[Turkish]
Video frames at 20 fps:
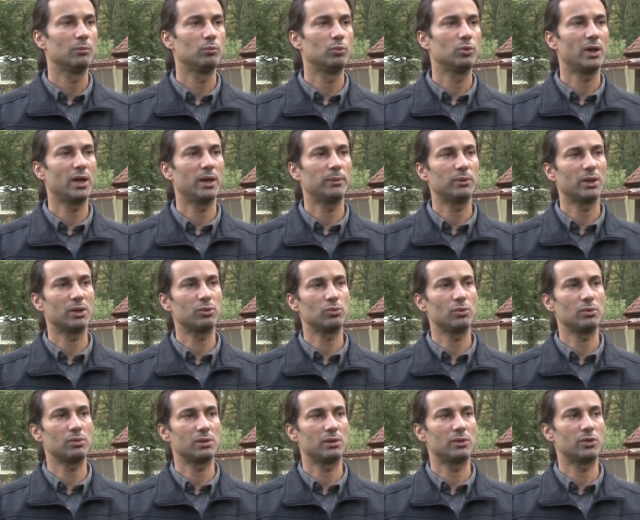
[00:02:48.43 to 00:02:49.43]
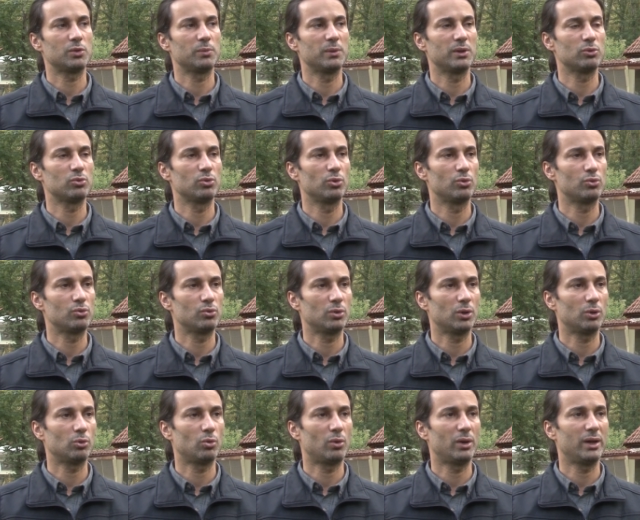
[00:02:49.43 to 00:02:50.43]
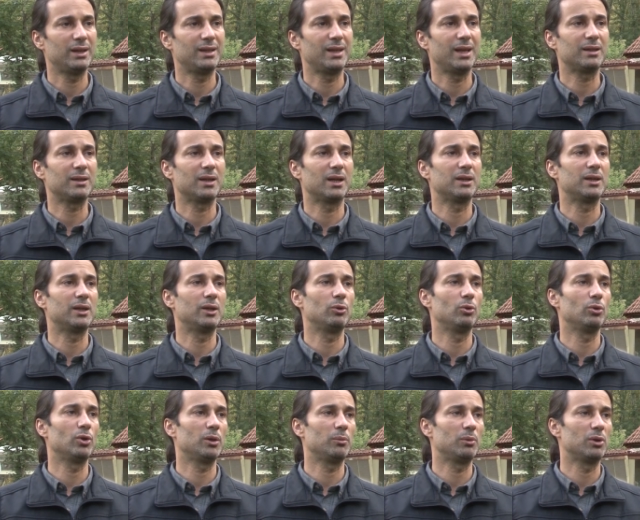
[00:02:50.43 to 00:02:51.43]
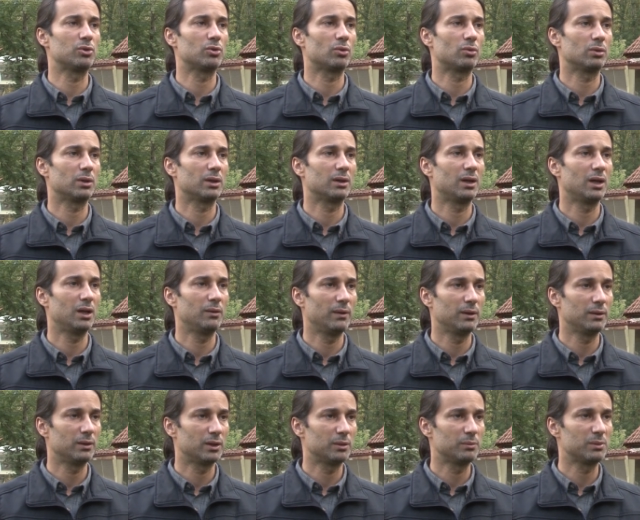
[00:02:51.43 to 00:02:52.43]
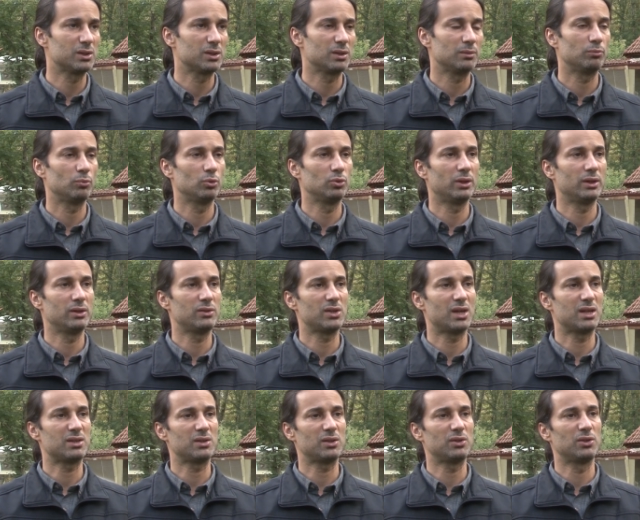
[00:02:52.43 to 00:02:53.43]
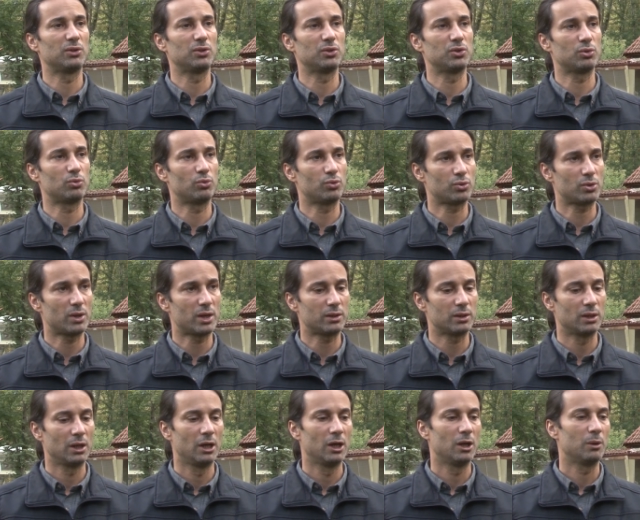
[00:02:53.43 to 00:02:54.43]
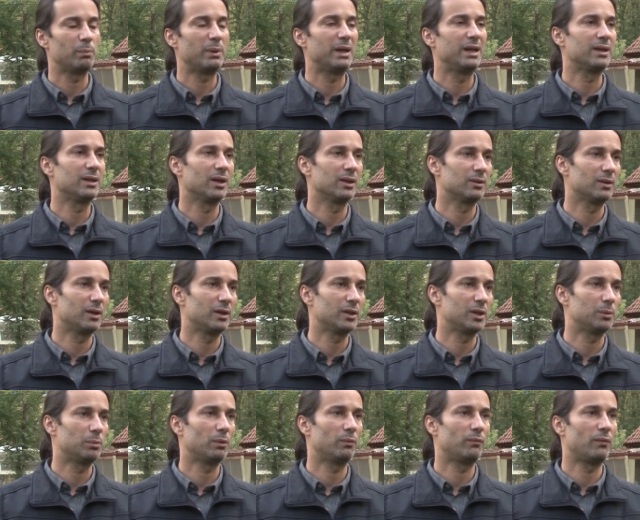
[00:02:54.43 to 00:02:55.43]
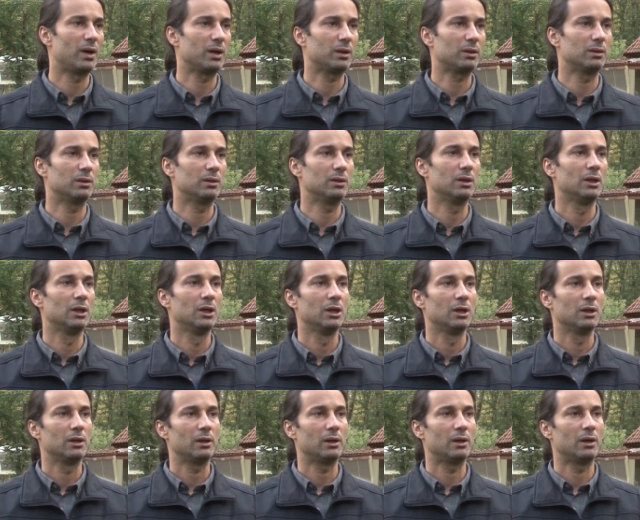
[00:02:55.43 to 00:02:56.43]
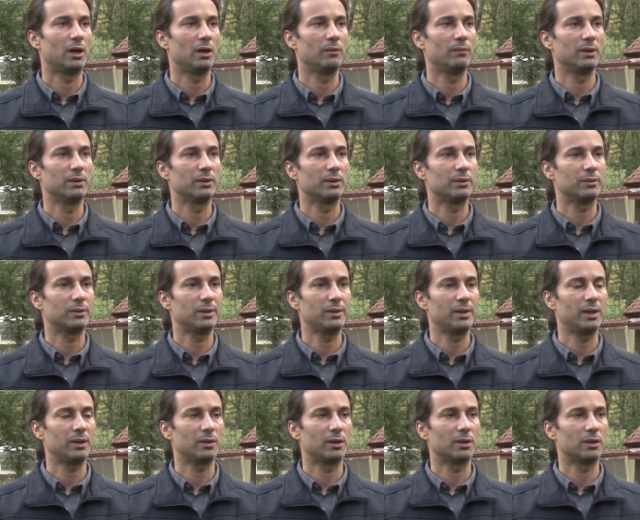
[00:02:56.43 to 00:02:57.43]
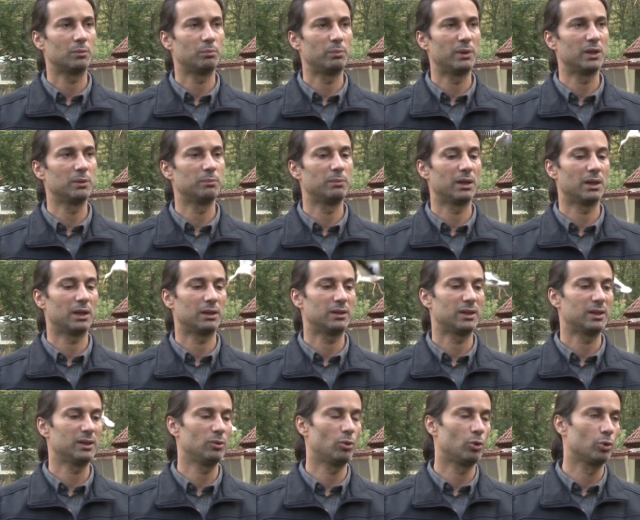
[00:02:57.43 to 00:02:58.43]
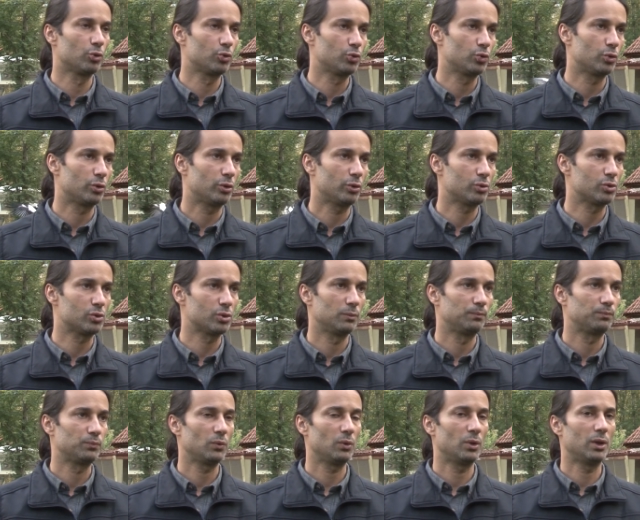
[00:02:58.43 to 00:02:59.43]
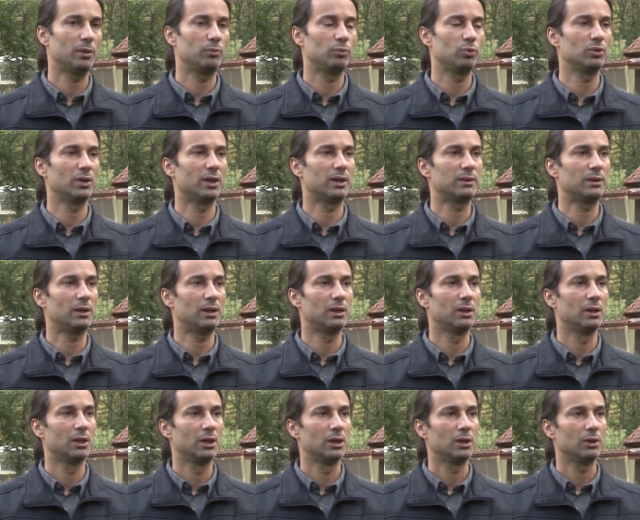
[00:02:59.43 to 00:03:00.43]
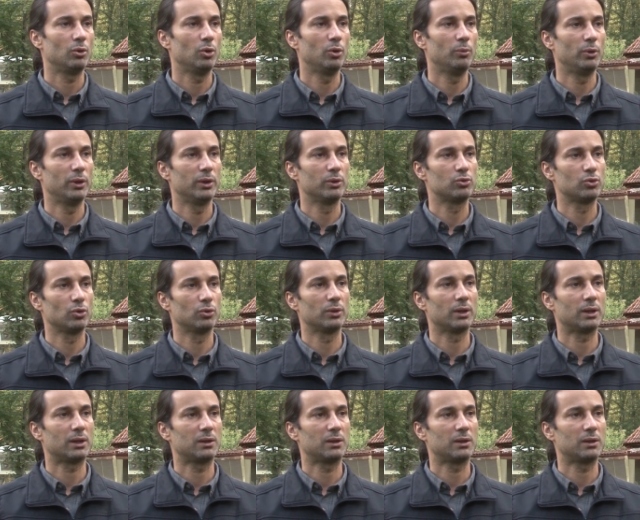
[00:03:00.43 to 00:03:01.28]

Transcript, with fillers: Bu rehabilitasyon çalışmaları sonucunda doğaya tekrar geri dönemeyecek olan hayvanlarımız, bunlar içerisinde yırtıcı kuşlar, pelikanlar gibi farklı e, hayvanlarında tekrardan barınma alanlarını oluşturuyoruz. Ve bunlar da ömürlerinin sonuna